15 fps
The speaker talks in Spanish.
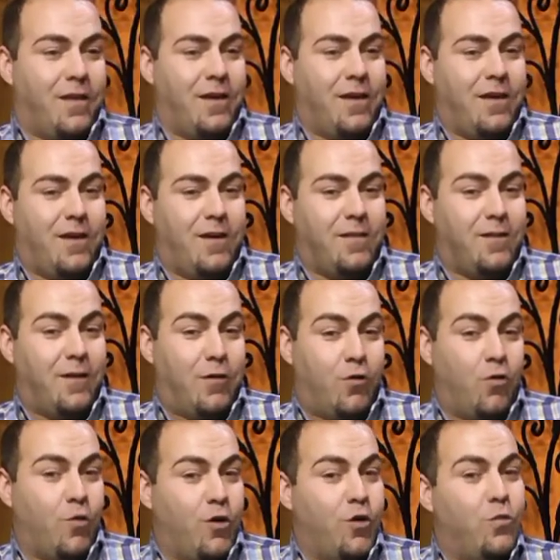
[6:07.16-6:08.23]
de, de,
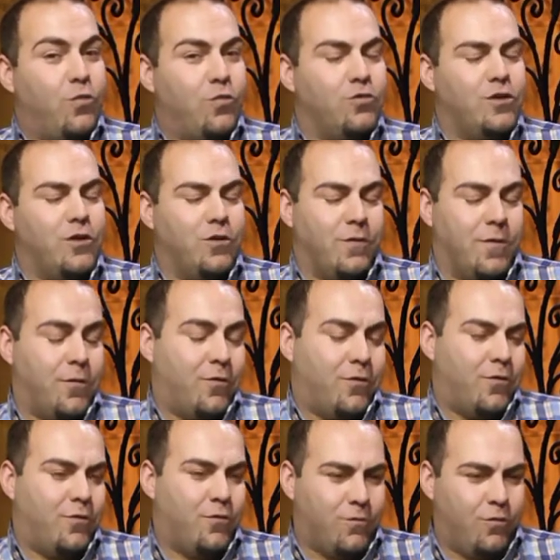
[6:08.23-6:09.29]
dos buenos músicos, vamos,
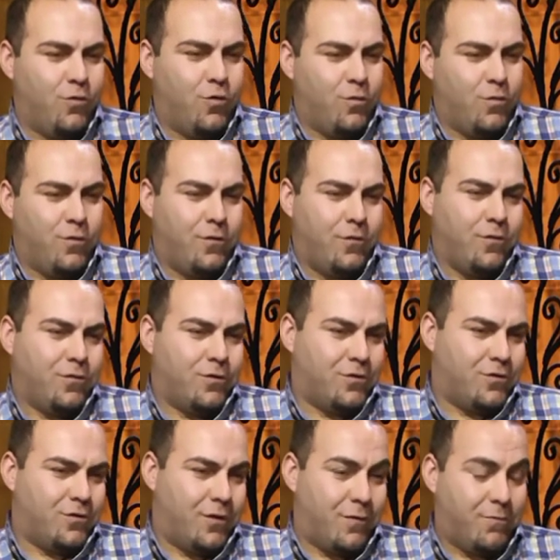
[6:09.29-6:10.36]
dos
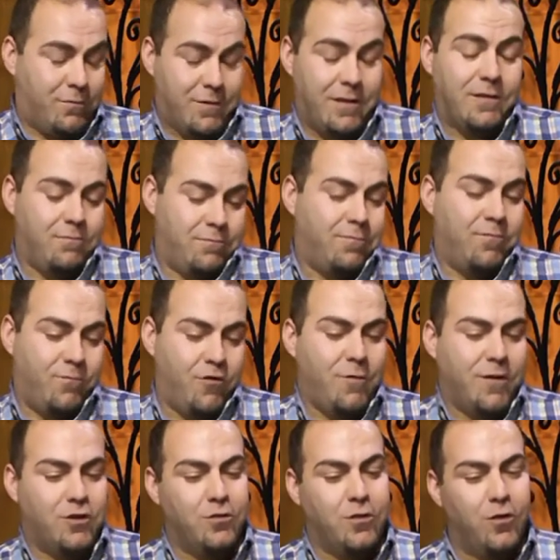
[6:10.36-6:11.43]
grupos, eh,
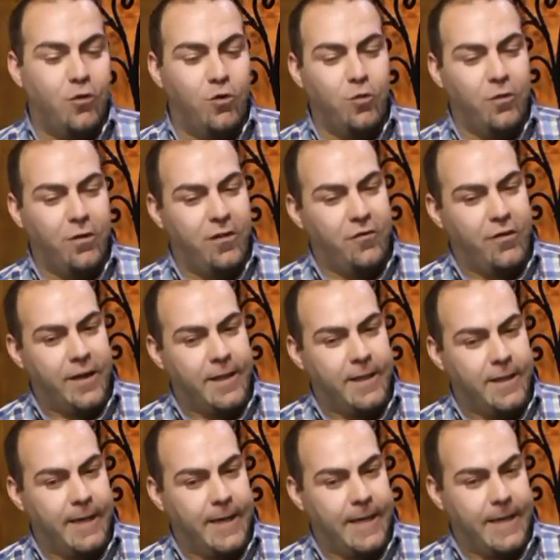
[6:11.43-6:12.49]
formación de dos grupos
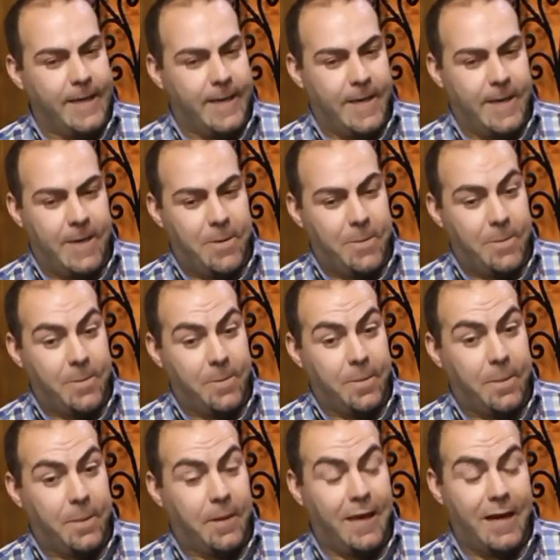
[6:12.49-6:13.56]
diferentes que
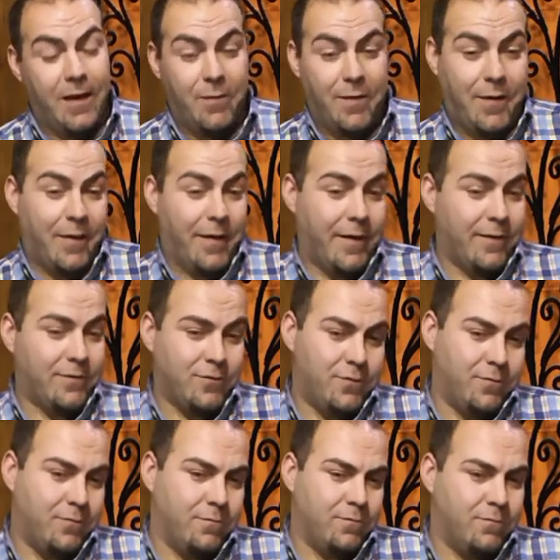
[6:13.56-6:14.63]
que la verdad que
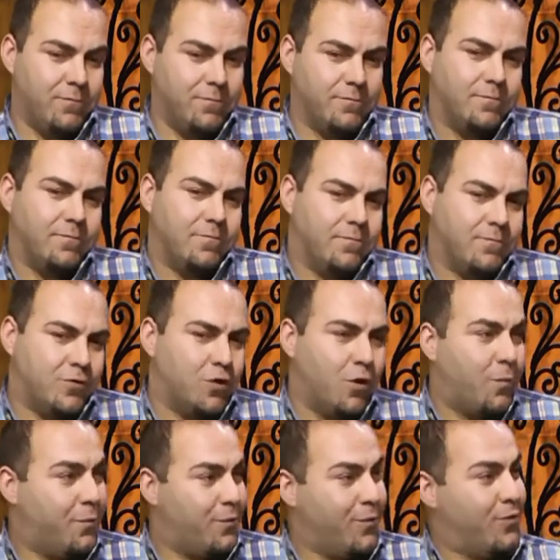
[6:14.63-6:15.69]
son
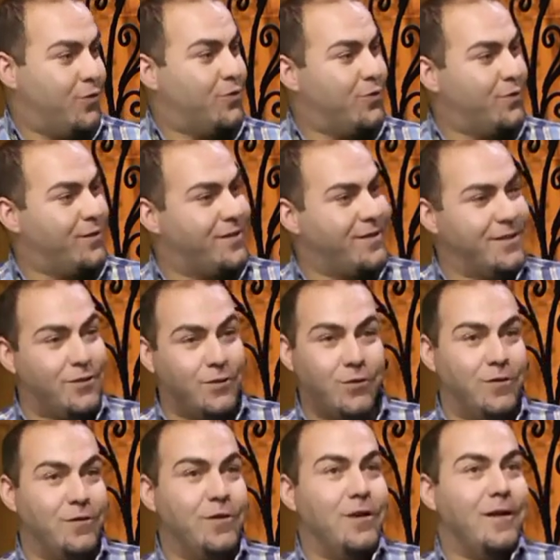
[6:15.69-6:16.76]
top, como yo suelo decir, son
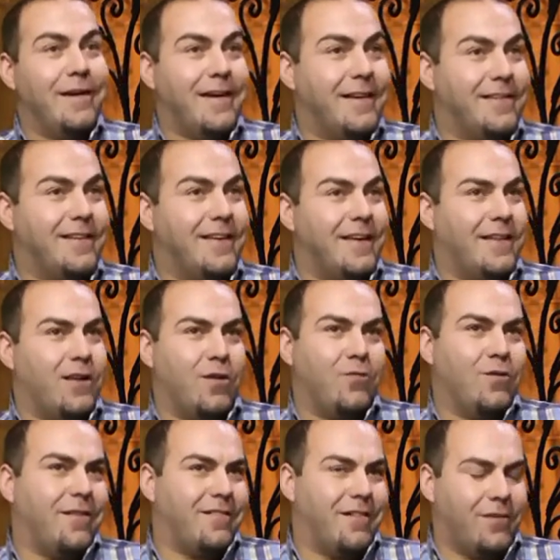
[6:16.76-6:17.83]
gente que tiene
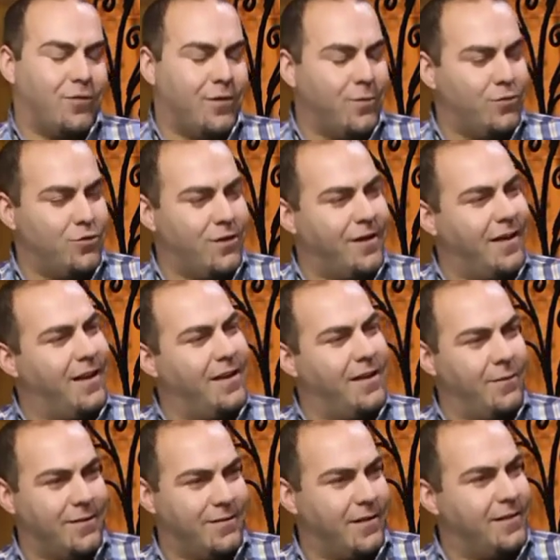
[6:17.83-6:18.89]
una trayectoria musical de
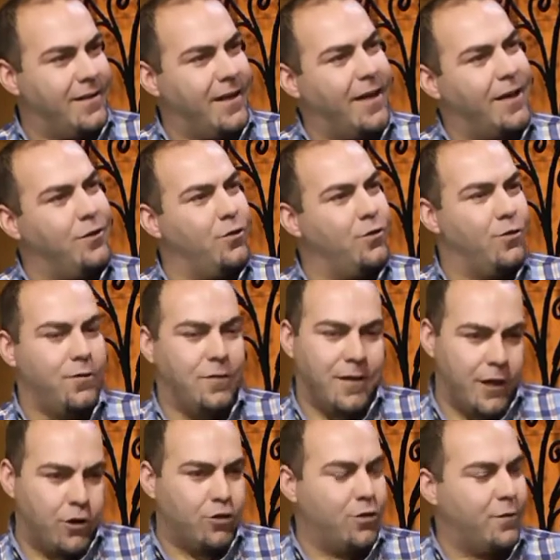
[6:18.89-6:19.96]
bastantes años
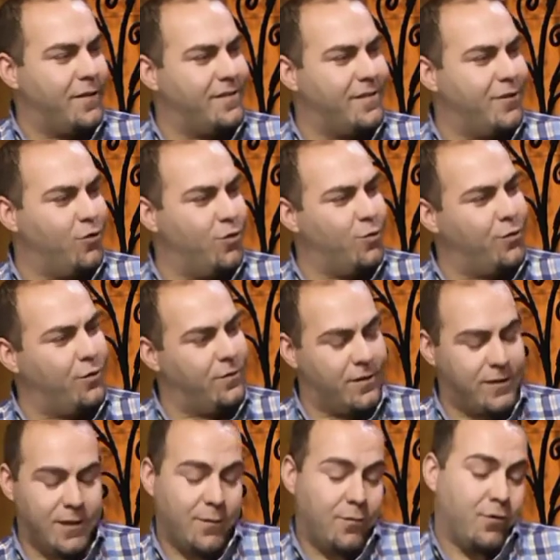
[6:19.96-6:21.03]
dentro de este grupo, de
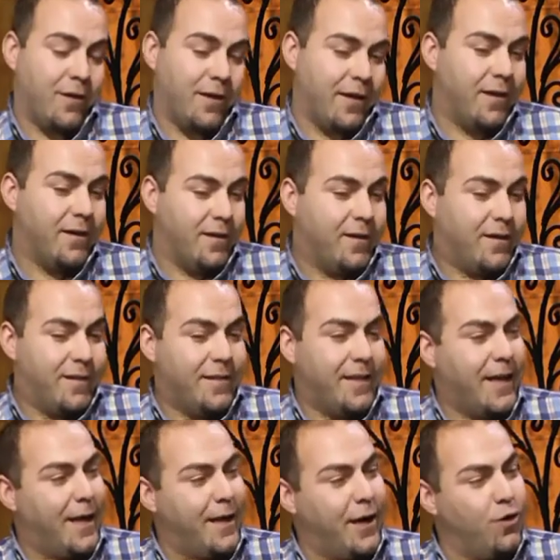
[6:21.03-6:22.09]
este tipo de,
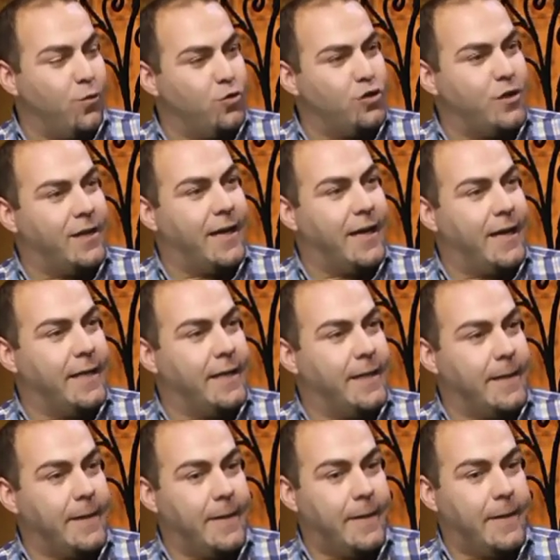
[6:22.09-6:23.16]
de género musical
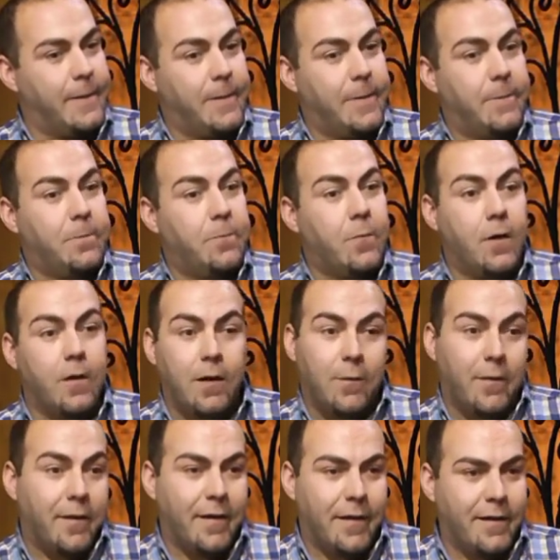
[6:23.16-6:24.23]
y la
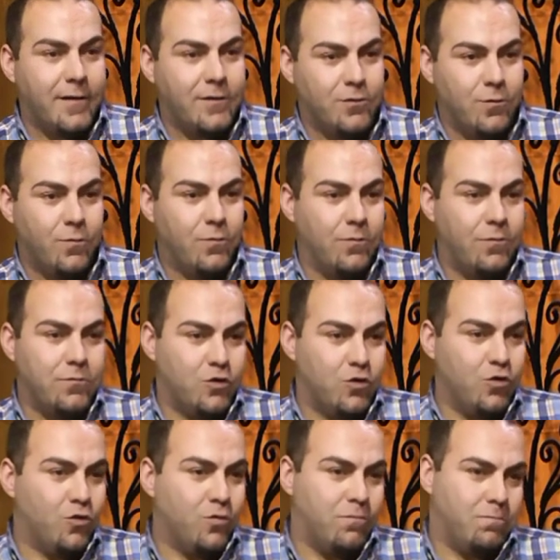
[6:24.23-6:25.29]
verdad que son,
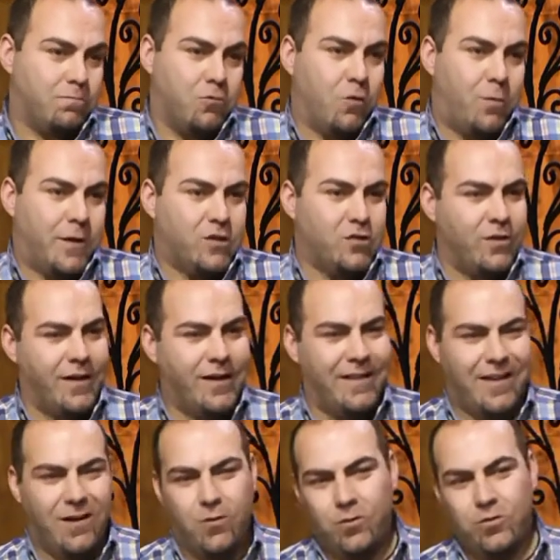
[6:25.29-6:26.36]
son dos personas que
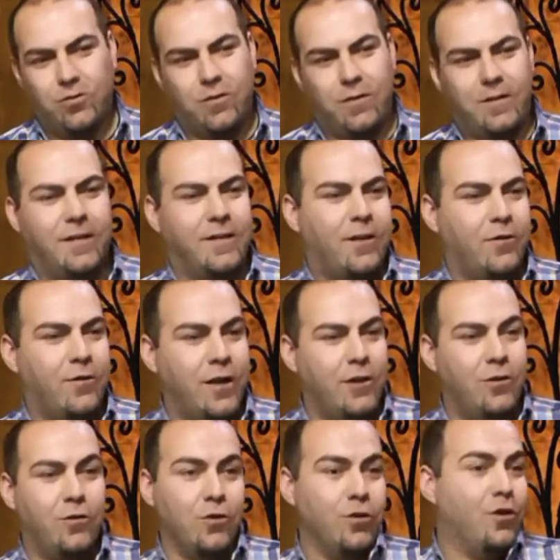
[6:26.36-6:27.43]
da gusto de tratar con
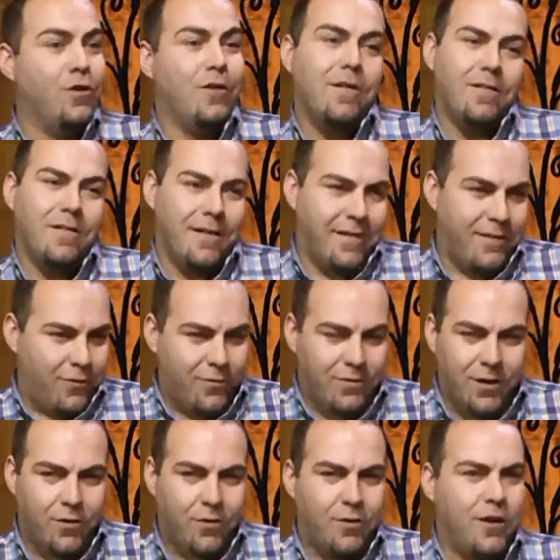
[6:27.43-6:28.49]
ellos. Eh, yo he
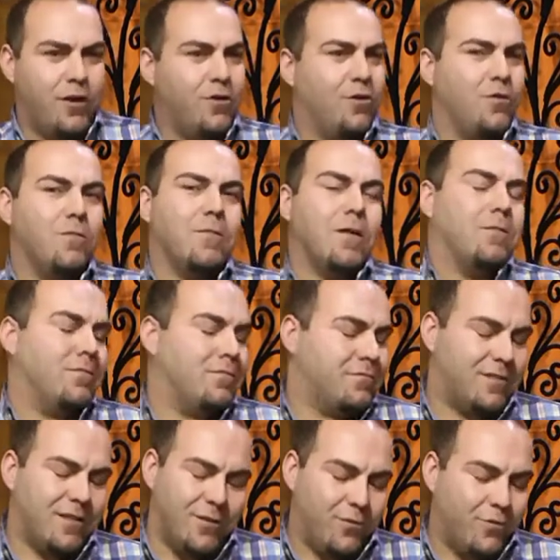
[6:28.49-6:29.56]
estado con ellos, vamos,
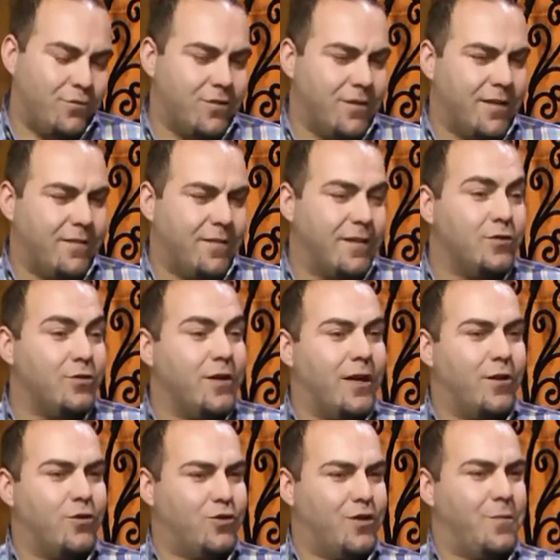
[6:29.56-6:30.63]
se conoce, eso, y
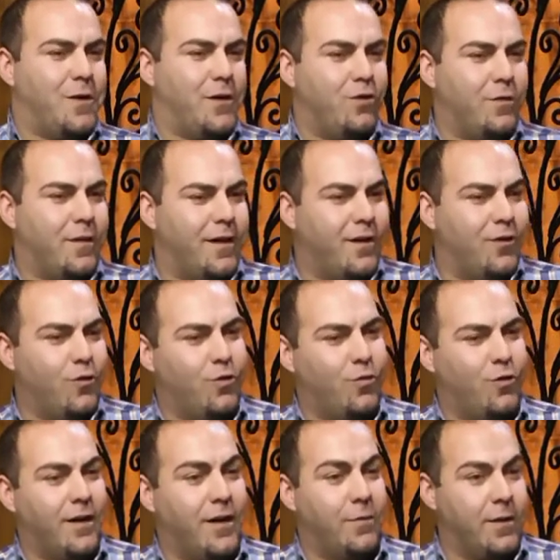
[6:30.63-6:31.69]
es José Pino del
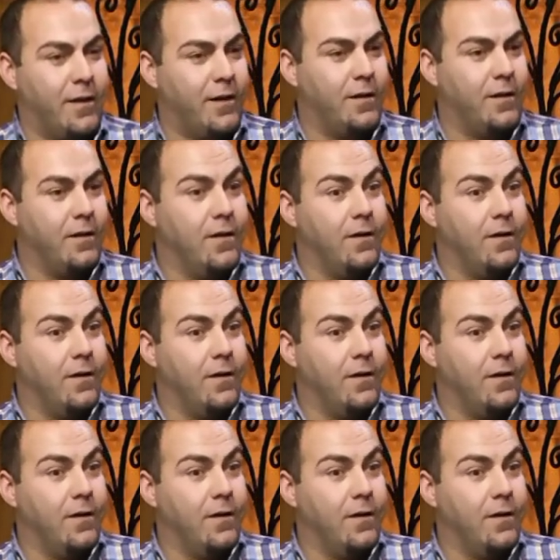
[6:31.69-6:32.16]
grupo Arábiga